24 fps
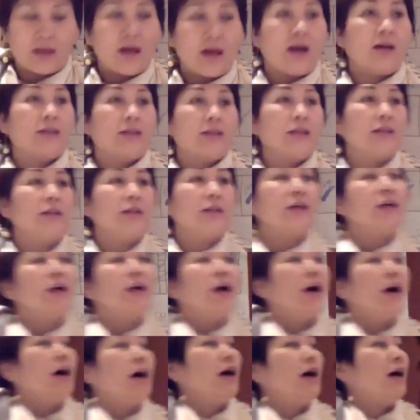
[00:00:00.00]
好的，
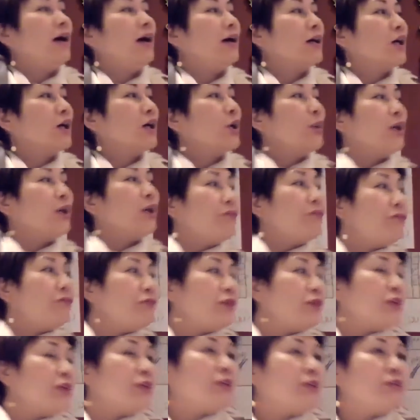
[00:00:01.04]
呃，各位副
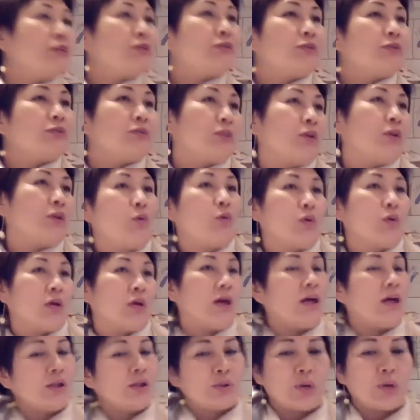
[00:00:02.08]
营，
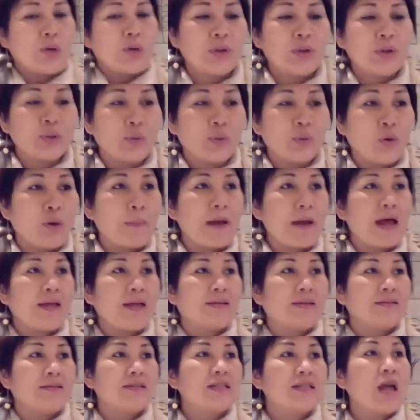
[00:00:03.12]
呃，团队的伙伴，
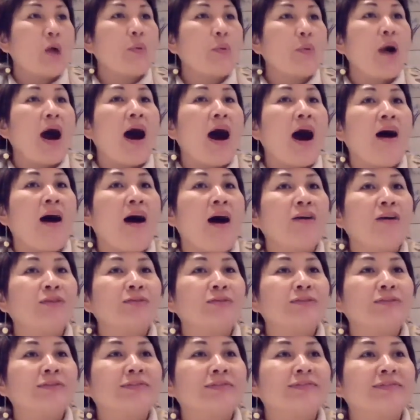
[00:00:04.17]
下午好。
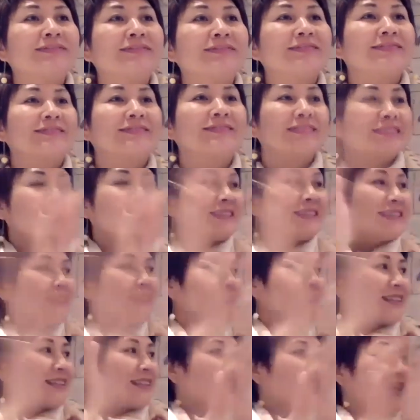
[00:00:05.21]
好，
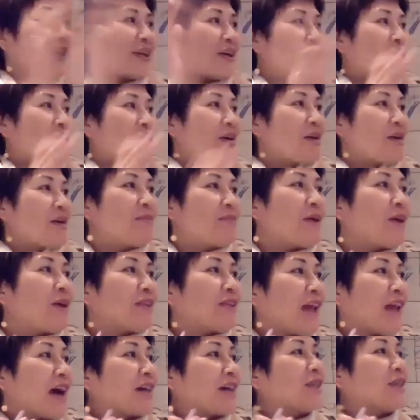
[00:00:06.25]
不要
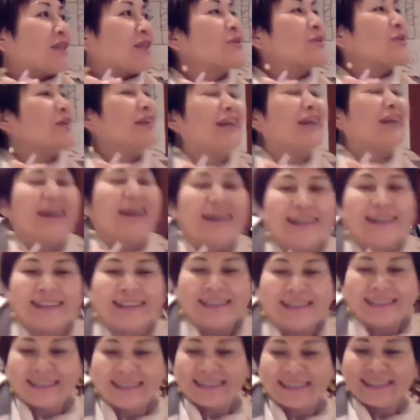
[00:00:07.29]
打瞌睡哈，
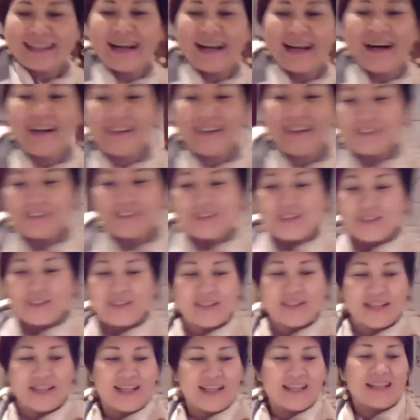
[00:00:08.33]
啊，
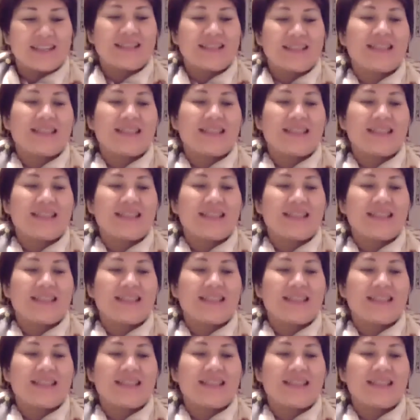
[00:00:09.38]
对，